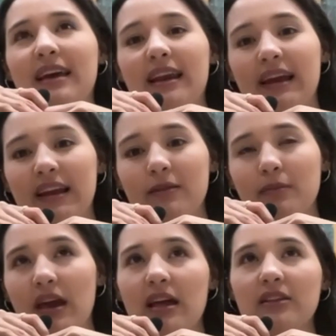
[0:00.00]
qué
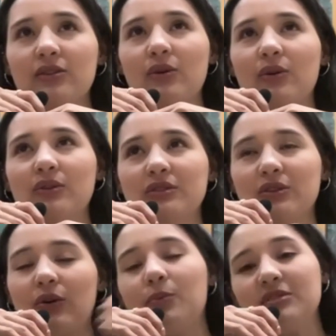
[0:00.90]
requerimientos
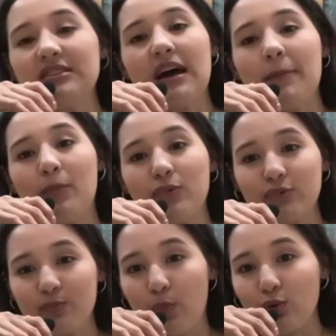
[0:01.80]
y todo pues ya pues,